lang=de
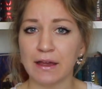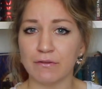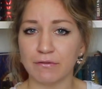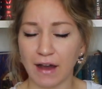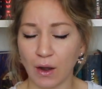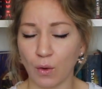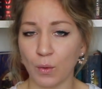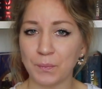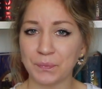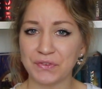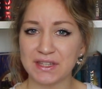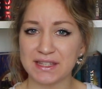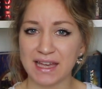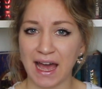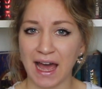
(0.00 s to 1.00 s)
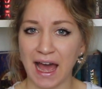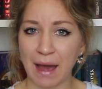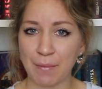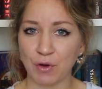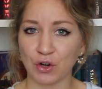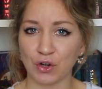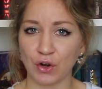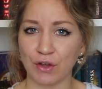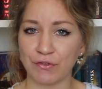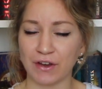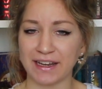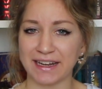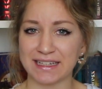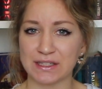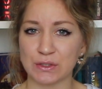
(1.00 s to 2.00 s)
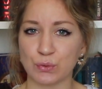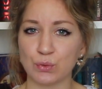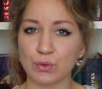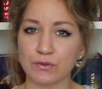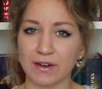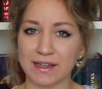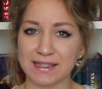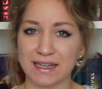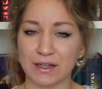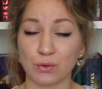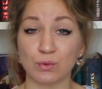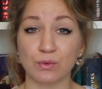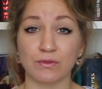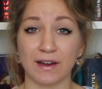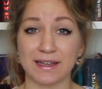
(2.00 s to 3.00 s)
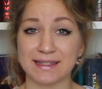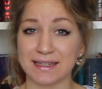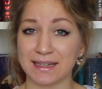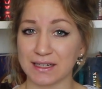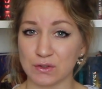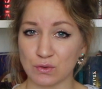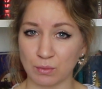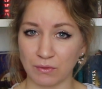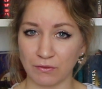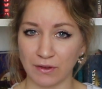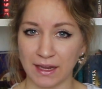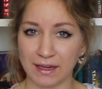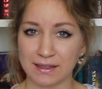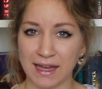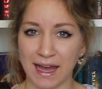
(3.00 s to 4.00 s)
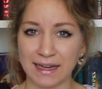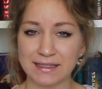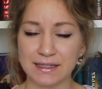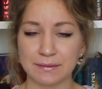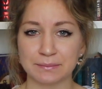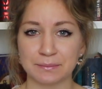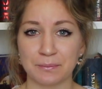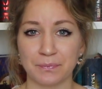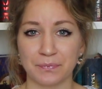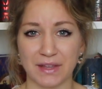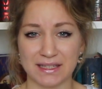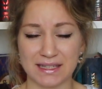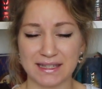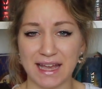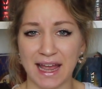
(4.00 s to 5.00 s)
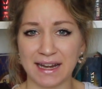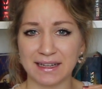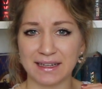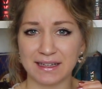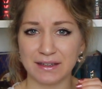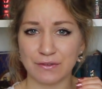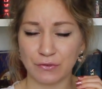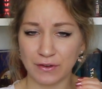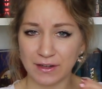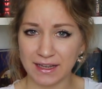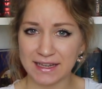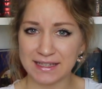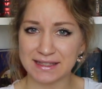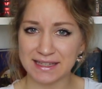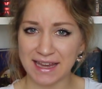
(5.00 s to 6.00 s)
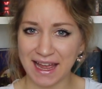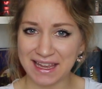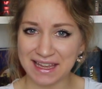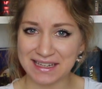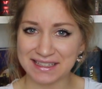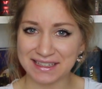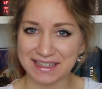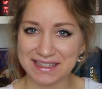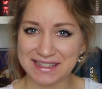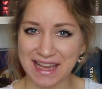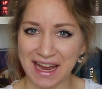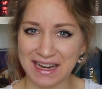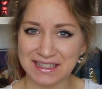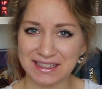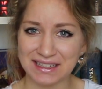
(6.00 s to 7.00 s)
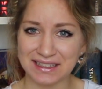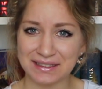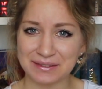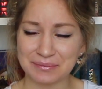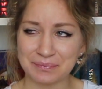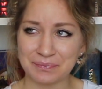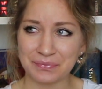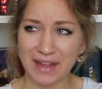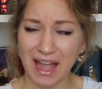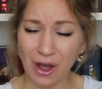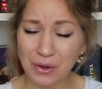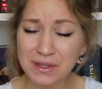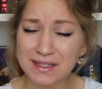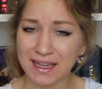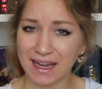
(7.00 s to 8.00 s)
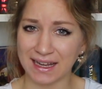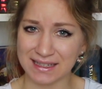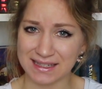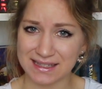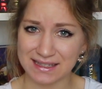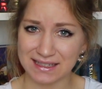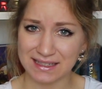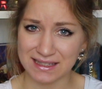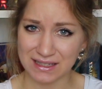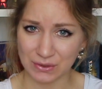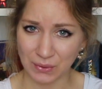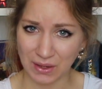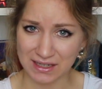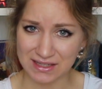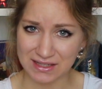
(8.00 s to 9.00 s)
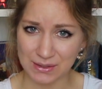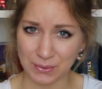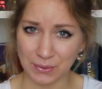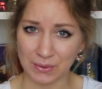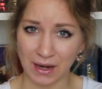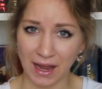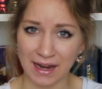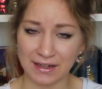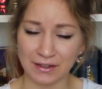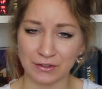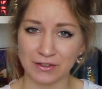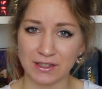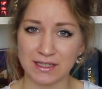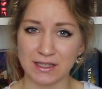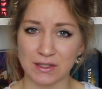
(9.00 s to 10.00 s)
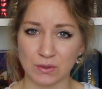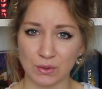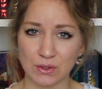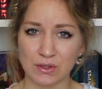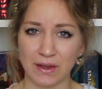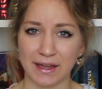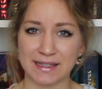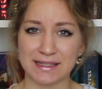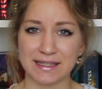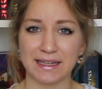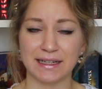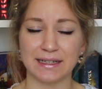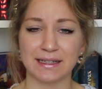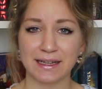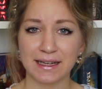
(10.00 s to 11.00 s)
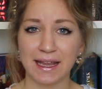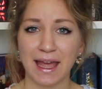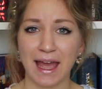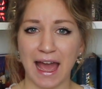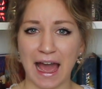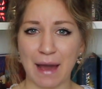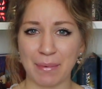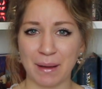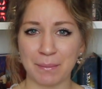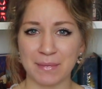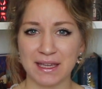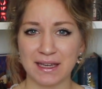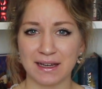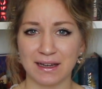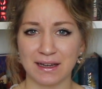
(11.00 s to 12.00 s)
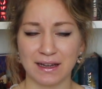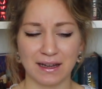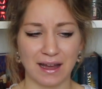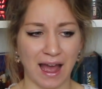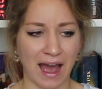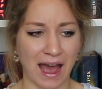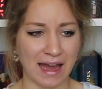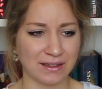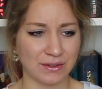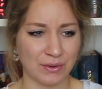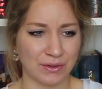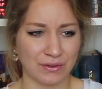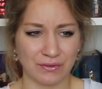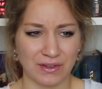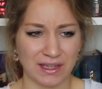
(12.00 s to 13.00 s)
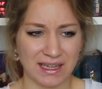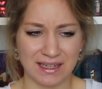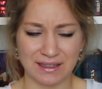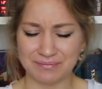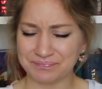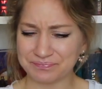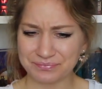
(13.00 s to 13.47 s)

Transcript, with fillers: warum dieser Amokläufer das tut, was er tut, was ihn dazu bewegt hat. Das ist eine, finde ich, sehr interessante Ausgangssituation, eine Geschichte so zu erzählen. Aber mir hat irgendwie,